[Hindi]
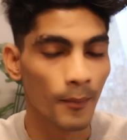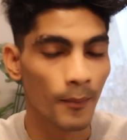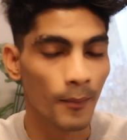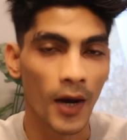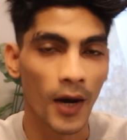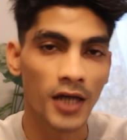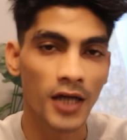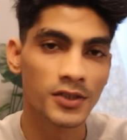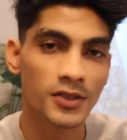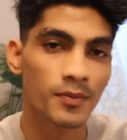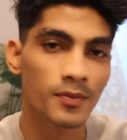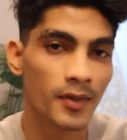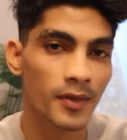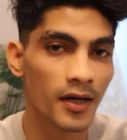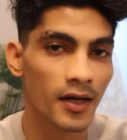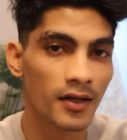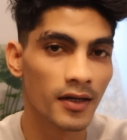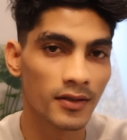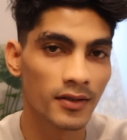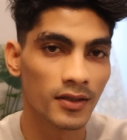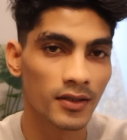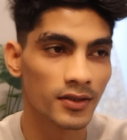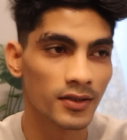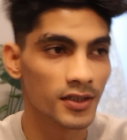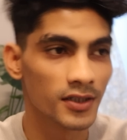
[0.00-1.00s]
पाँच
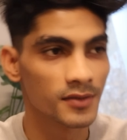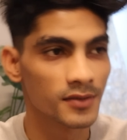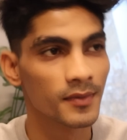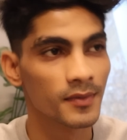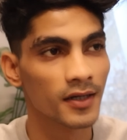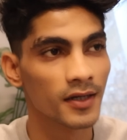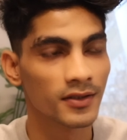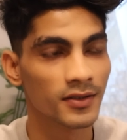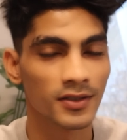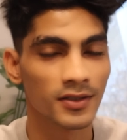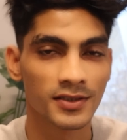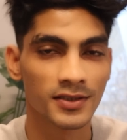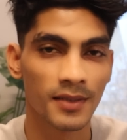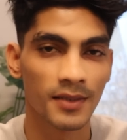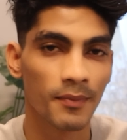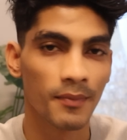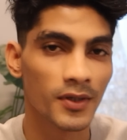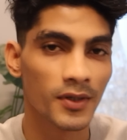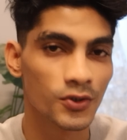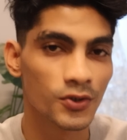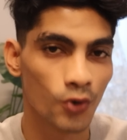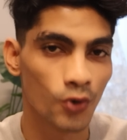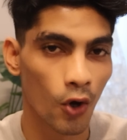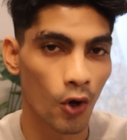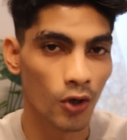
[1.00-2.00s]
मिनट तक दस मिनट तक सिर्फ मैं
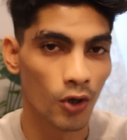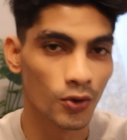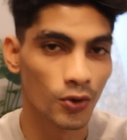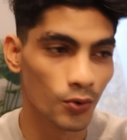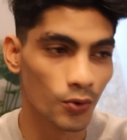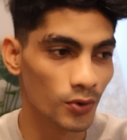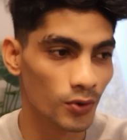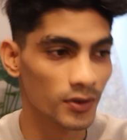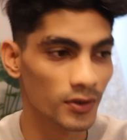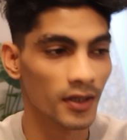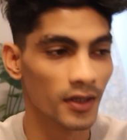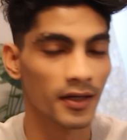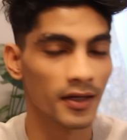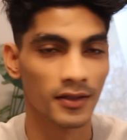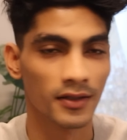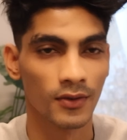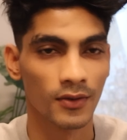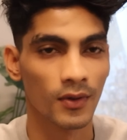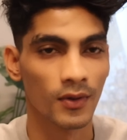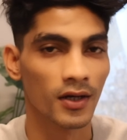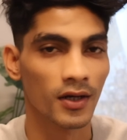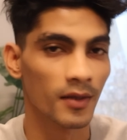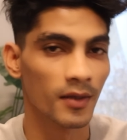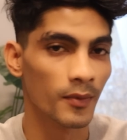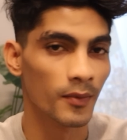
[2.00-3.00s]
सॉन्ग ढूंढता रहता
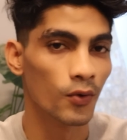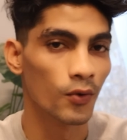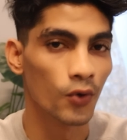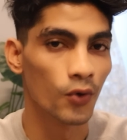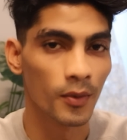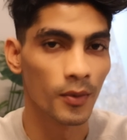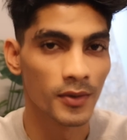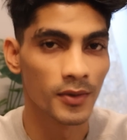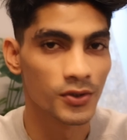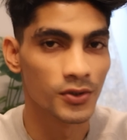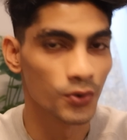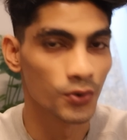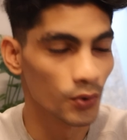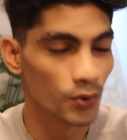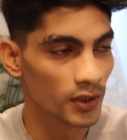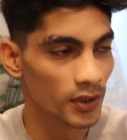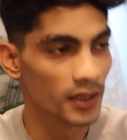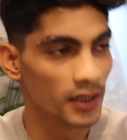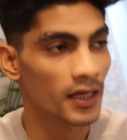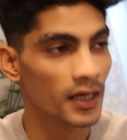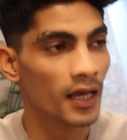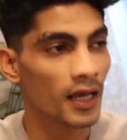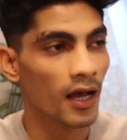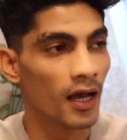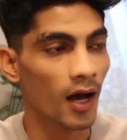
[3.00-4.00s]
हूँ अगर मैं कोई भी
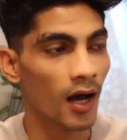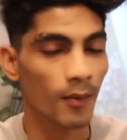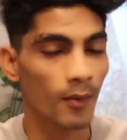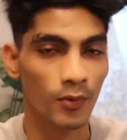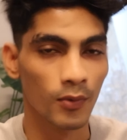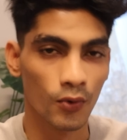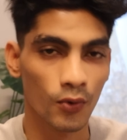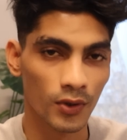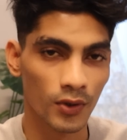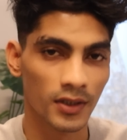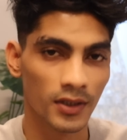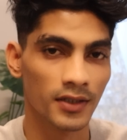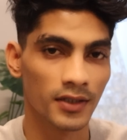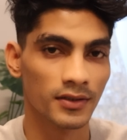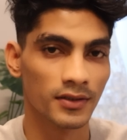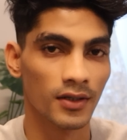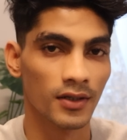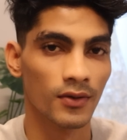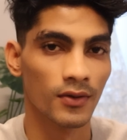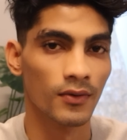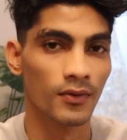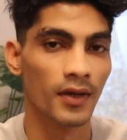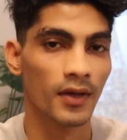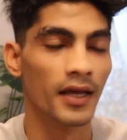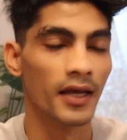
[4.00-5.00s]
स्टोरी अपलोड करता
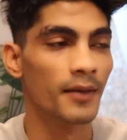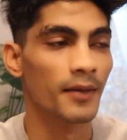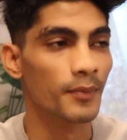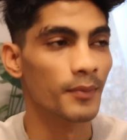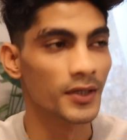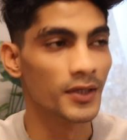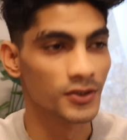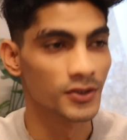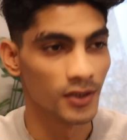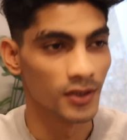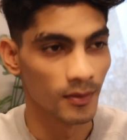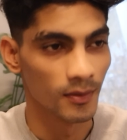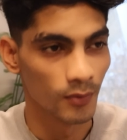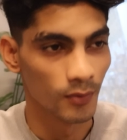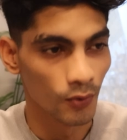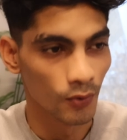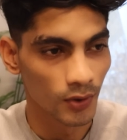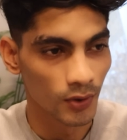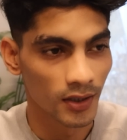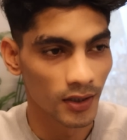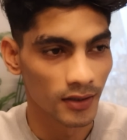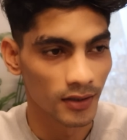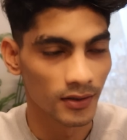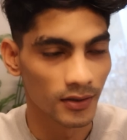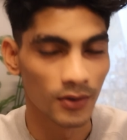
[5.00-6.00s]
हूँ एंड पिक्चर
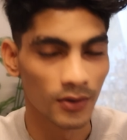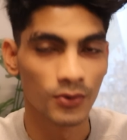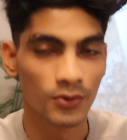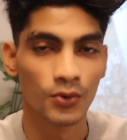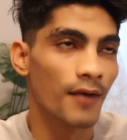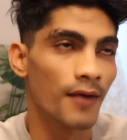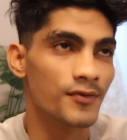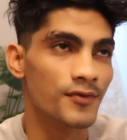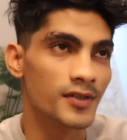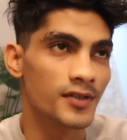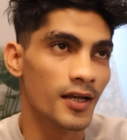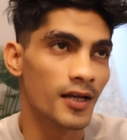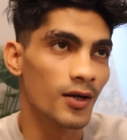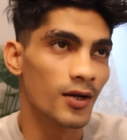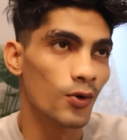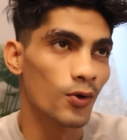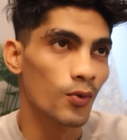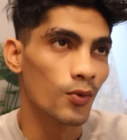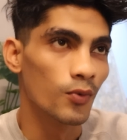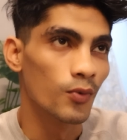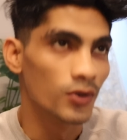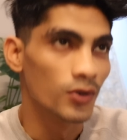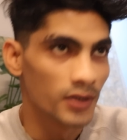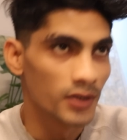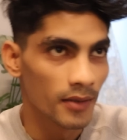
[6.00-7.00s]
अपलोड करता हूँ तो काफ़ी सारे
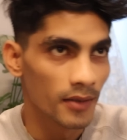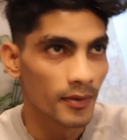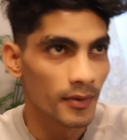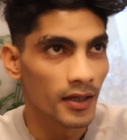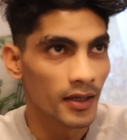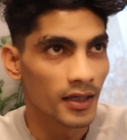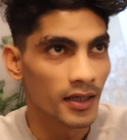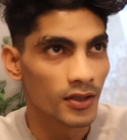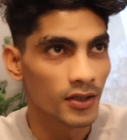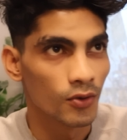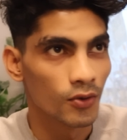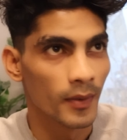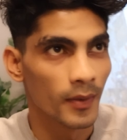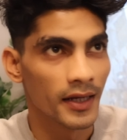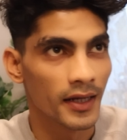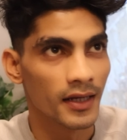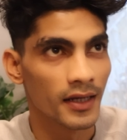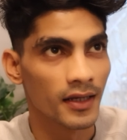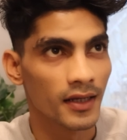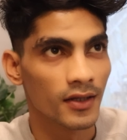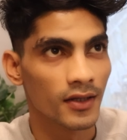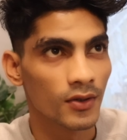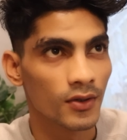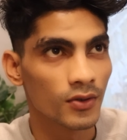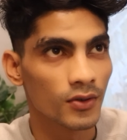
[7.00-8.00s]
लोग बोलते भी हैं कि
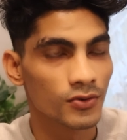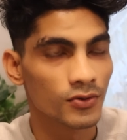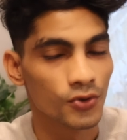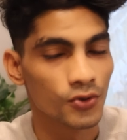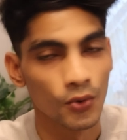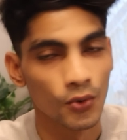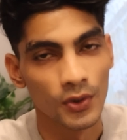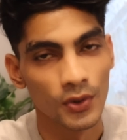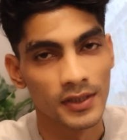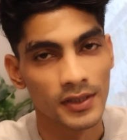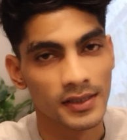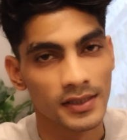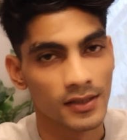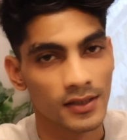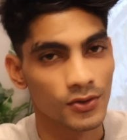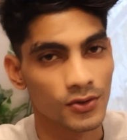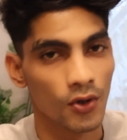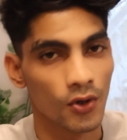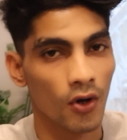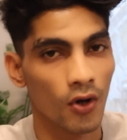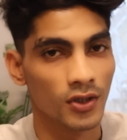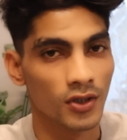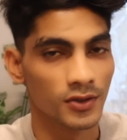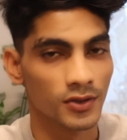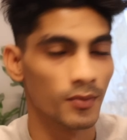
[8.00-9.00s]
तुम्हारे यू नो स्टोरीज़ के
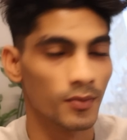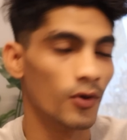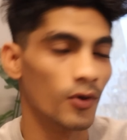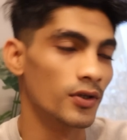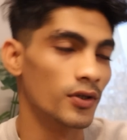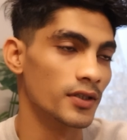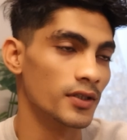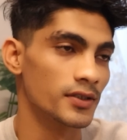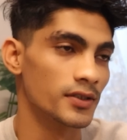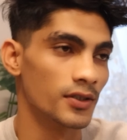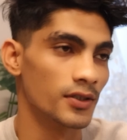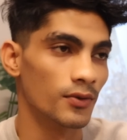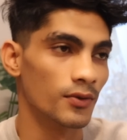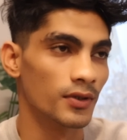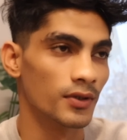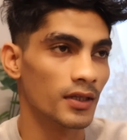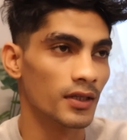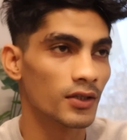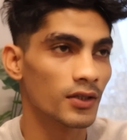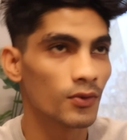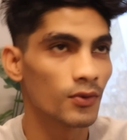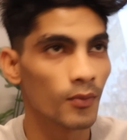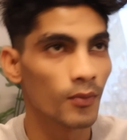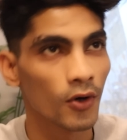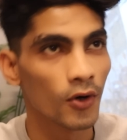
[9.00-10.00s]
सॉन्ग्स बहुत अच्छे होते
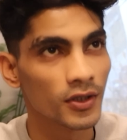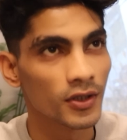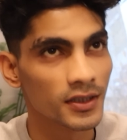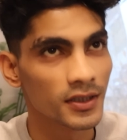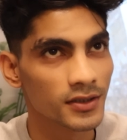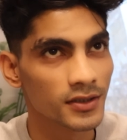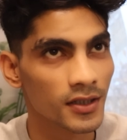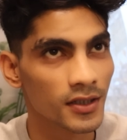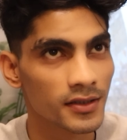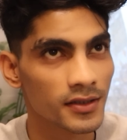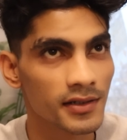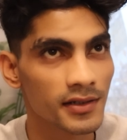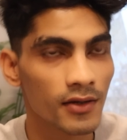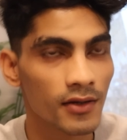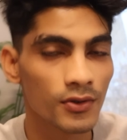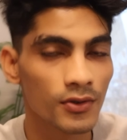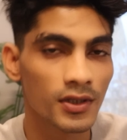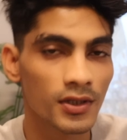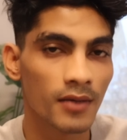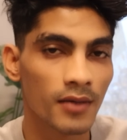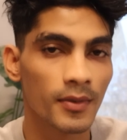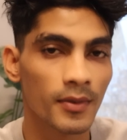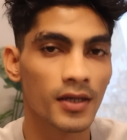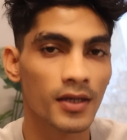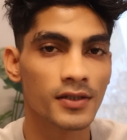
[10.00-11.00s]
हैं तो बहुत अच्छे इसलिए
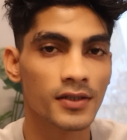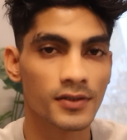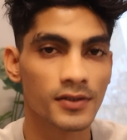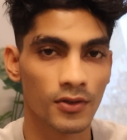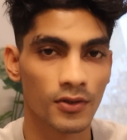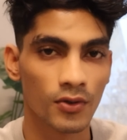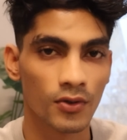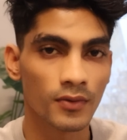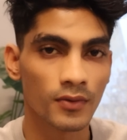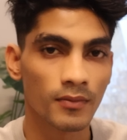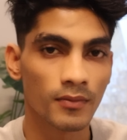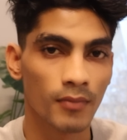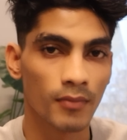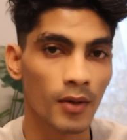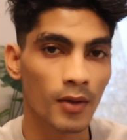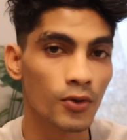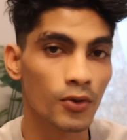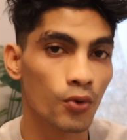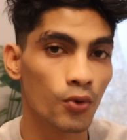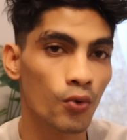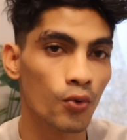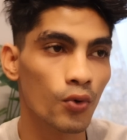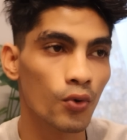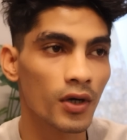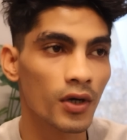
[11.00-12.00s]
होते हैं बिकॉज यू नो मैं
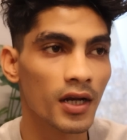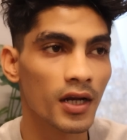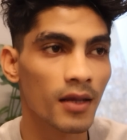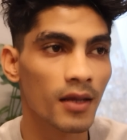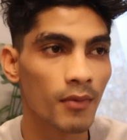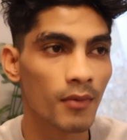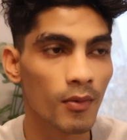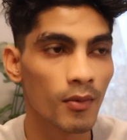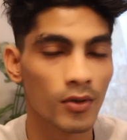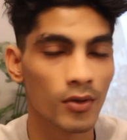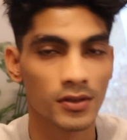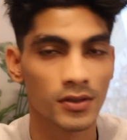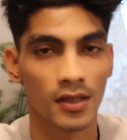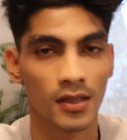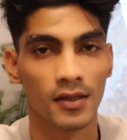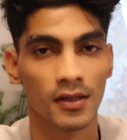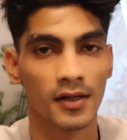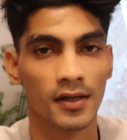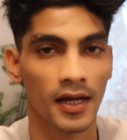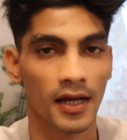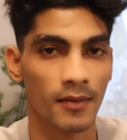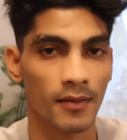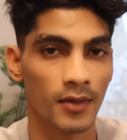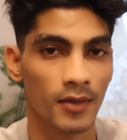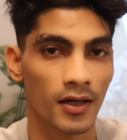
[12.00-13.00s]
ढूंढने में बहुत ज़्यादा
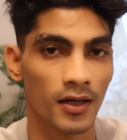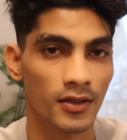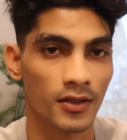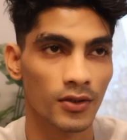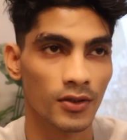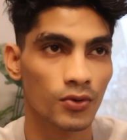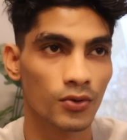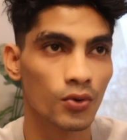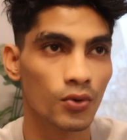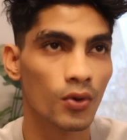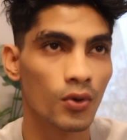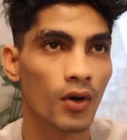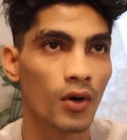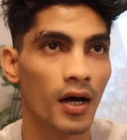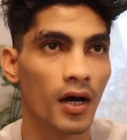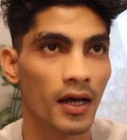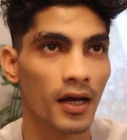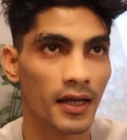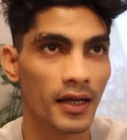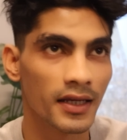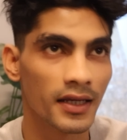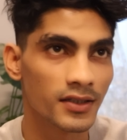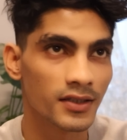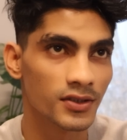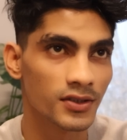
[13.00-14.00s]
टाइम लगाता हूँ तो
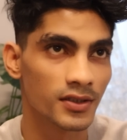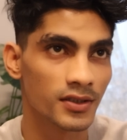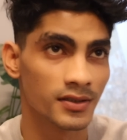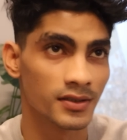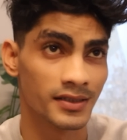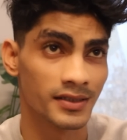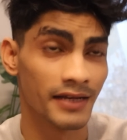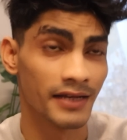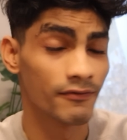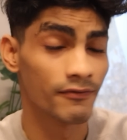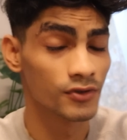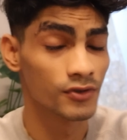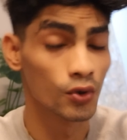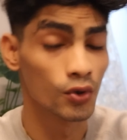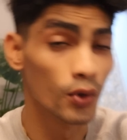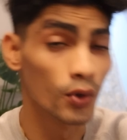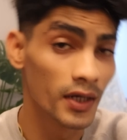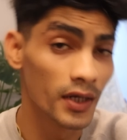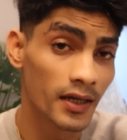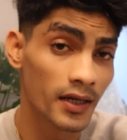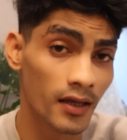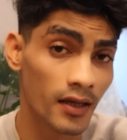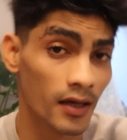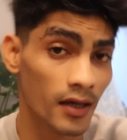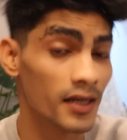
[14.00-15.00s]
हर एक चीज़ सिर्फ
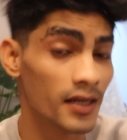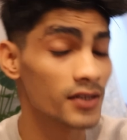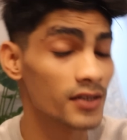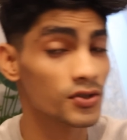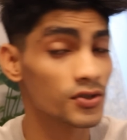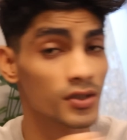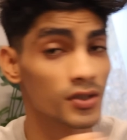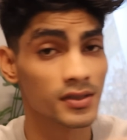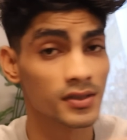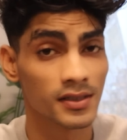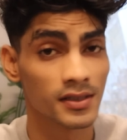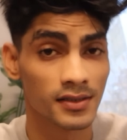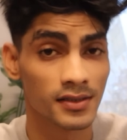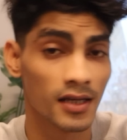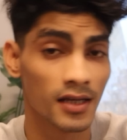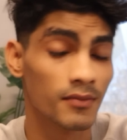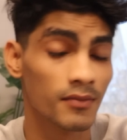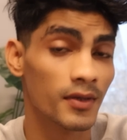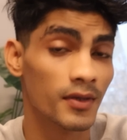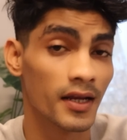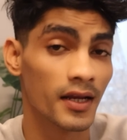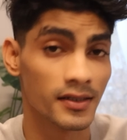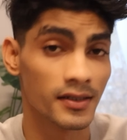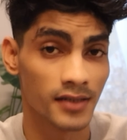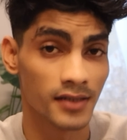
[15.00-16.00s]
स्टोरी नहीं हर एक चीज़ के साथ
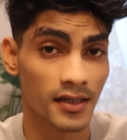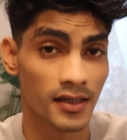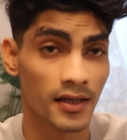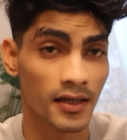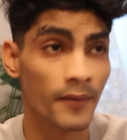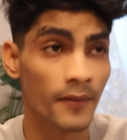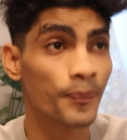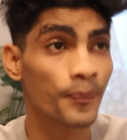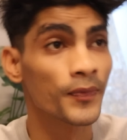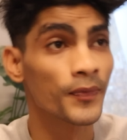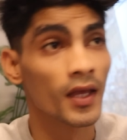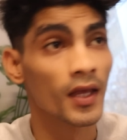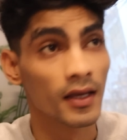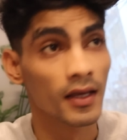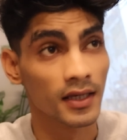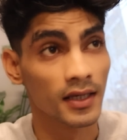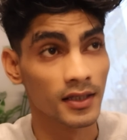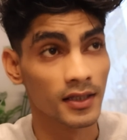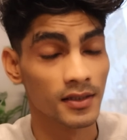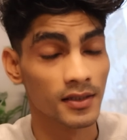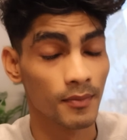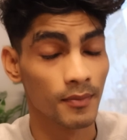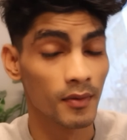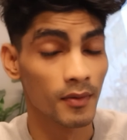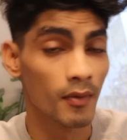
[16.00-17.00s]
मेरा ऐसा ही है
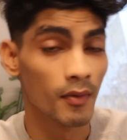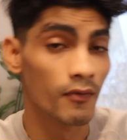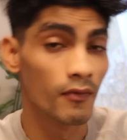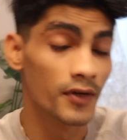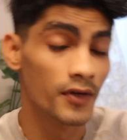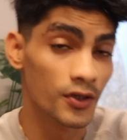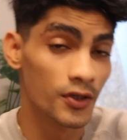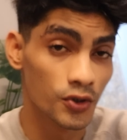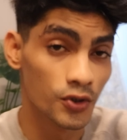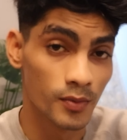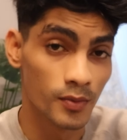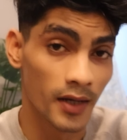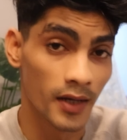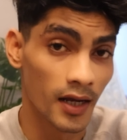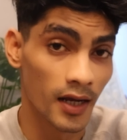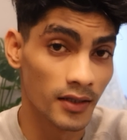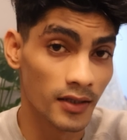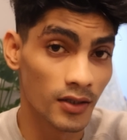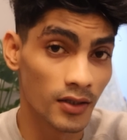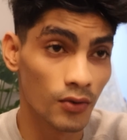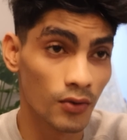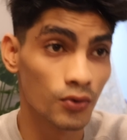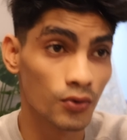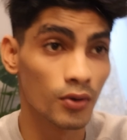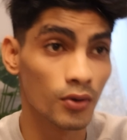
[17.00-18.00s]
कि जब भी मैं वीडियोज़
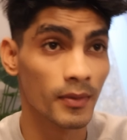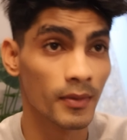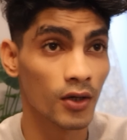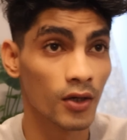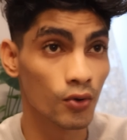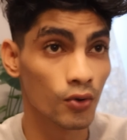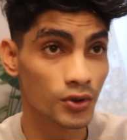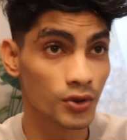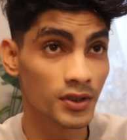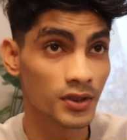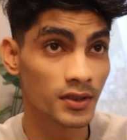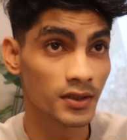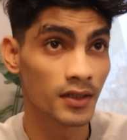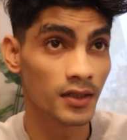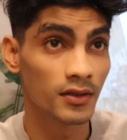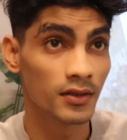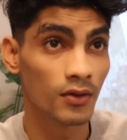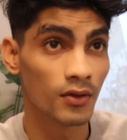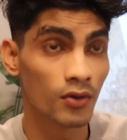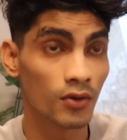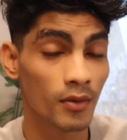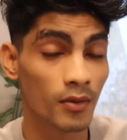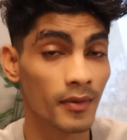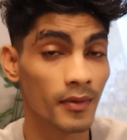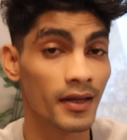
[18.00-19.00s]
बनाता हूँ तो मैं कोशिश करता
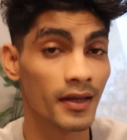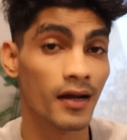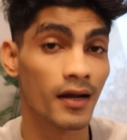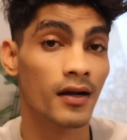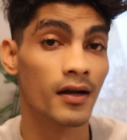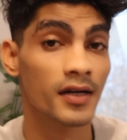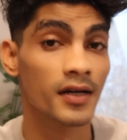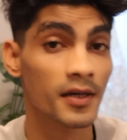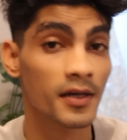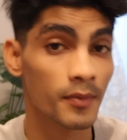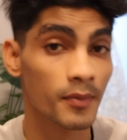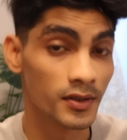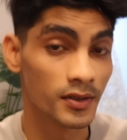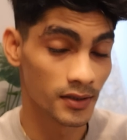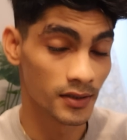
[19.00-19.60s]
हूँ कि मेरा हंड्रेड